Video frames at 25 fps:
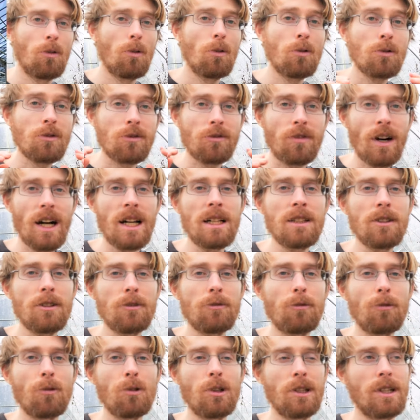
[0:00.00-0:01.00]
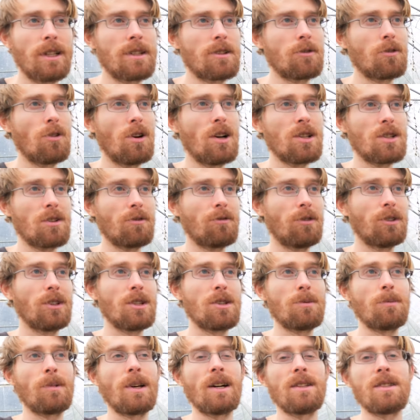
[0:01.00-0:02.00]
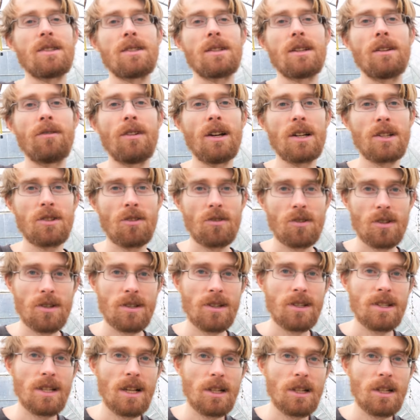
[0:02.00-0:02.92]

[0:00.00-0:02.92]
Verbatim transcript: Und weil die Folie das teuerste von diesem ganzen Gewächshaus ist, ist